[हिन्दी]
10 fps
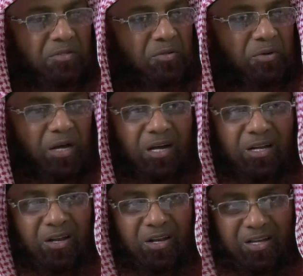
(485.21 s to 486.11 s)

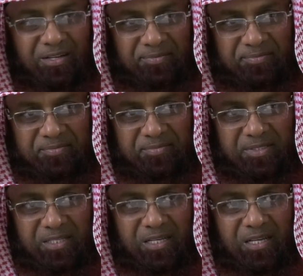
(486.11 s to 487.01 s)
सुबहान
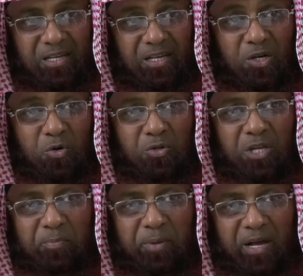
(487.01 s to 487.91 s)
अल्लाह
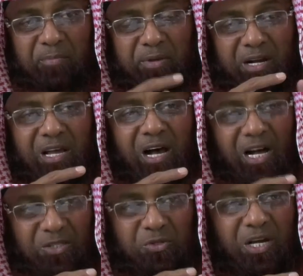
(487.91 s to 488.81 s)
उधर पैगंबर ने
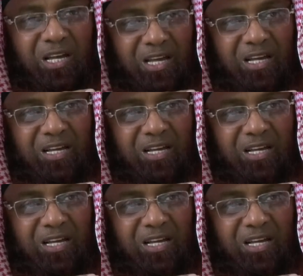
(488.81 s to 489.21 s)
हाथ उठाए